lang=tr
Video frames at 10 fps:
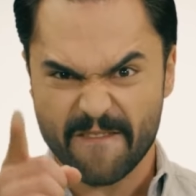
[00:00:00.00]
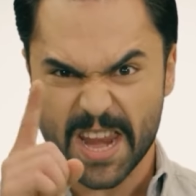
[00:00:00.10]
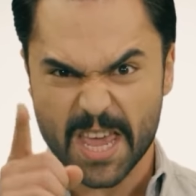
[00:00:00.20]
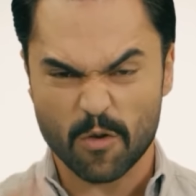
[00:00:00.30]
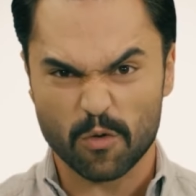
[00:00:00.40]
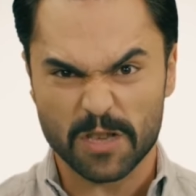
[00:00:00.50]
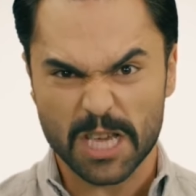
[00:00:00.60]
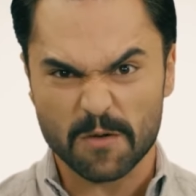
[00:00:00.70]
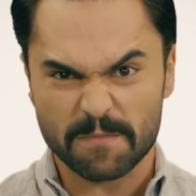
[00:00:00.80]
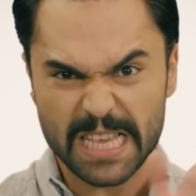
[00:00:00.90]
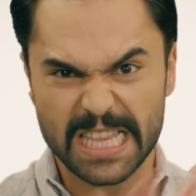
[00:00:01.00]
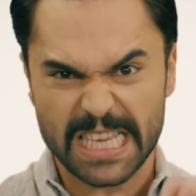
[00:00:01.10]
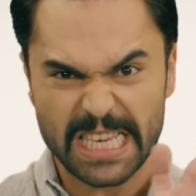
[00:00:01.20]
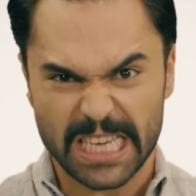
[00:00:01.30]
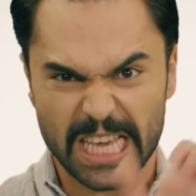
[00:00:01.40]
Ama oğlum ben
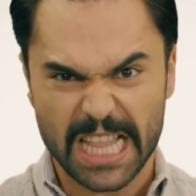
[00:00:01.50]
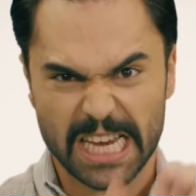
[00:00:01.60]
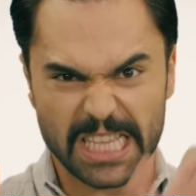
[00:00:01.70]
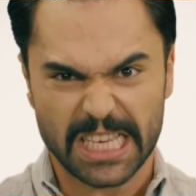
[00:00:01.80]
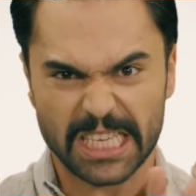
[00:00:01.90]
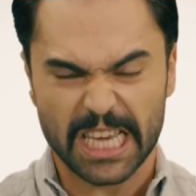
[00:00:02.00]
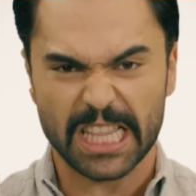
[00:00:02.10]
senin var ya.